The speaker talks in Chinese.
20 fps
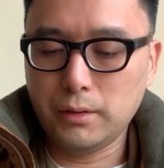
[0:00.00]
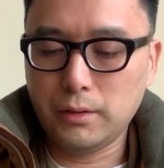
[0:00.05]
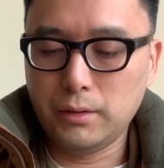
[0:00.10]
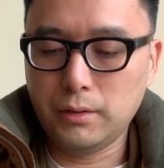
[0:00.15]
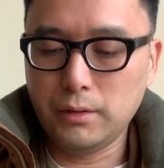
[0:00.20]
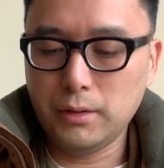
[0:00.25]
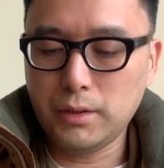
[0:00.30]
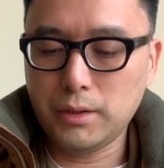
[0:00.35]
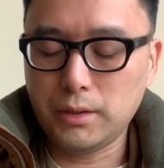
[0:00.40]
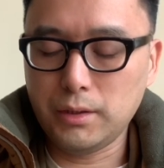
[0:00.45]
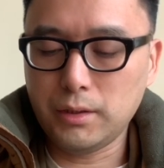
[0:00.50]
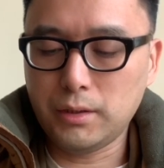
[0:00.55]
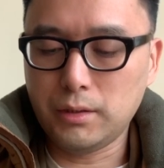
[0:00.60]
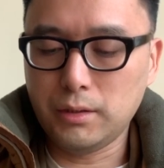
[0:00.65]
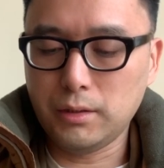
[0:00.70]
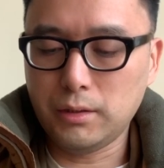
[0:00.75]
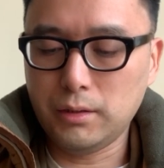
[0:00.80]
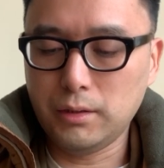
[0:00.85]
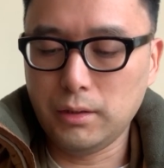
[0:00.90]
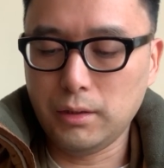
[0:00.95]
何喜可
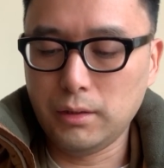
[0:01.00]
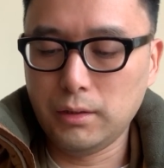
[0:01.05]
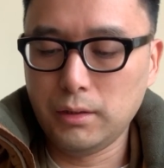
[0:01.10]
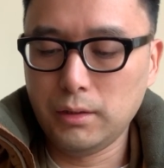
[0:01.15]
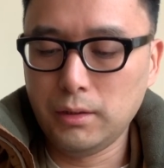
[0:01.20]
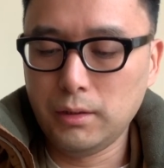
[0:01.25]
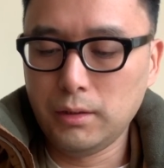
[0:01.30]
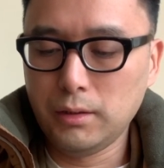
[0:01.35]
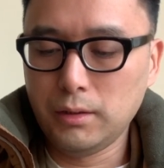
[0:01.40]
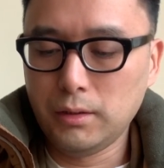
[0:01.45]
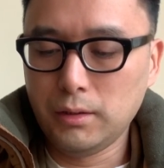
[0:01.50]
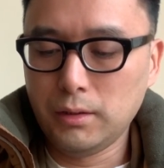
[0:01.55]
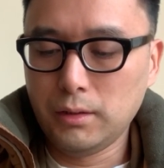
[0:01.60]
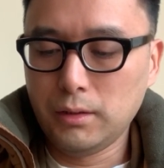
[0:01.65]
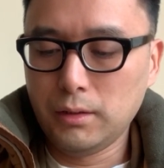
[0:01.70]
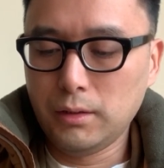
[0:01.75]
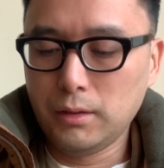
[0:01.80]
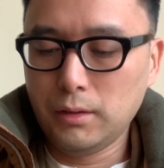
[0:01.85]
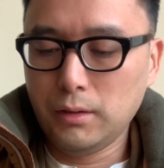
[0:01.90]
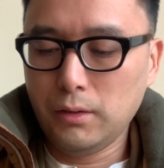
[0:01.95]

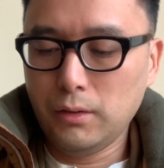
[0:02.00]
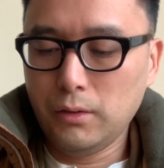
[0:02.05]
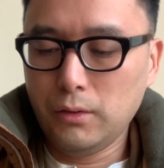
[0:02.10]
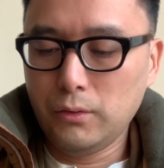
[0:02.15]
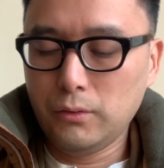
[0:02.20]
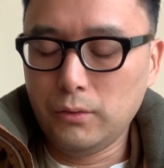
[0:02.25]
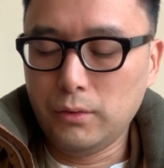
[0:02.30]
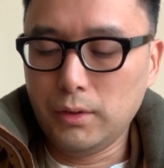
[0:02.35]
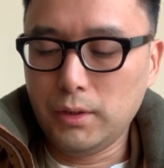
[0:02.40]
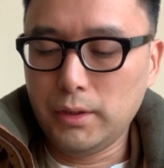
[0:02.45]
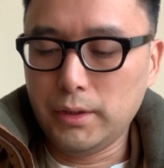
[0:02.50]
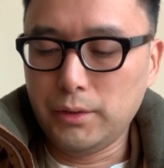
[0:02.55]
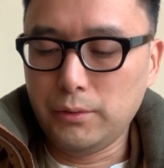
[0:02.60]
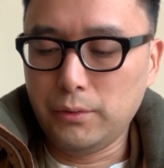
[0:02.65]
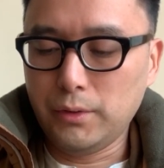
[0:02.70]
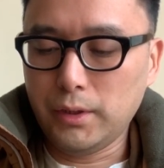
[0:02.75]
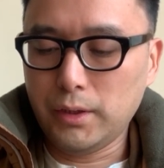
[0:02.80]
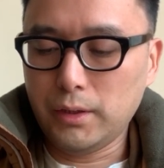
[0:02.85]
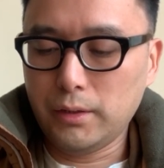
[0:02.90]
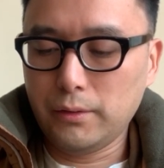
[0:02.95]
贺？”玉立
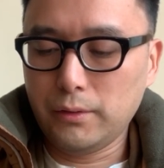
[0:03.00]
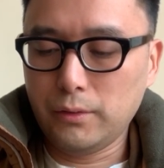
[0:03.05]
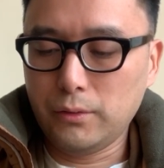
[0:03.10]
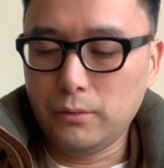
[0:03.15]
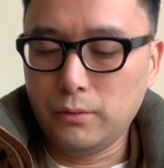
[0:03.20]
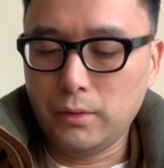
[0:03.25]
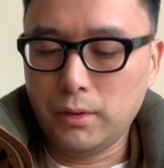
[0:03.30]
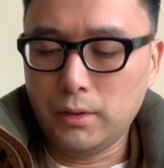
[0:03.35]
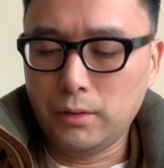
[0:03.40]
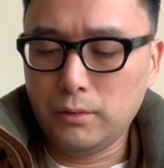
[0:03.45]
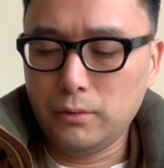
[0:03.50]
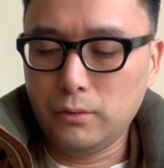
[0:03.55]
曰：“袁